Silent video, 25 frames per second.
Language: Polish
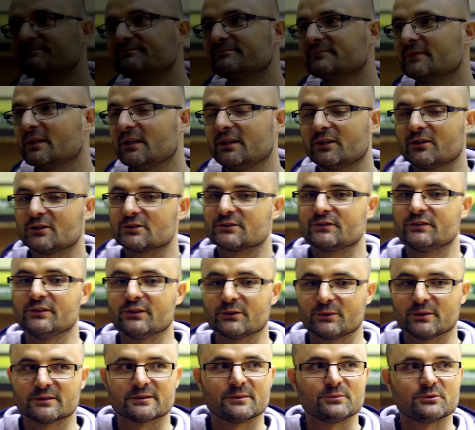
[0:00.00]
Tylko z
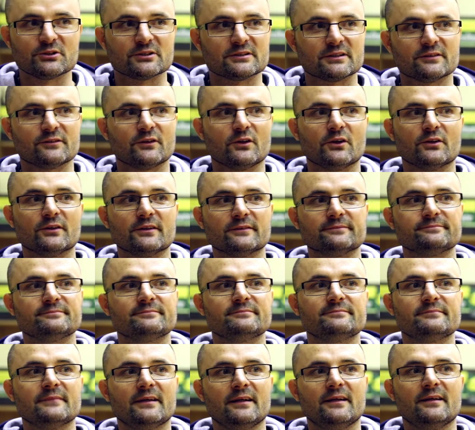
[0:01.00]
wyniku jestem dzisiaj zadowolony.
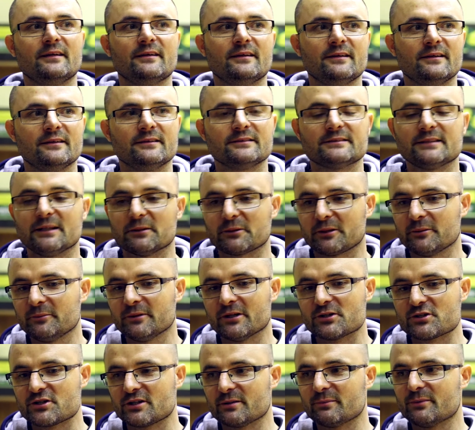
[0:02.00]
Tak
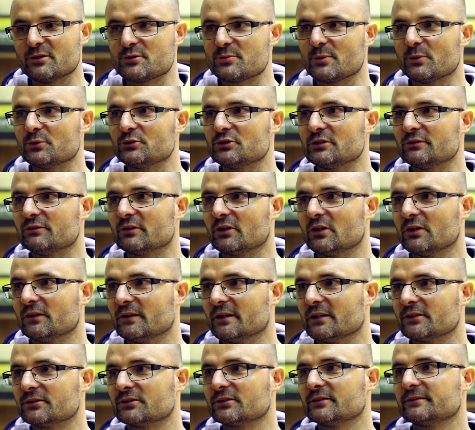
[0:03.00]
inaczej ten mecz miał dzisiaj
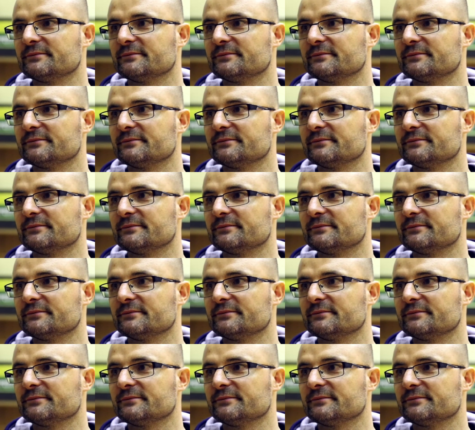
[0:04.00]
wyglądać.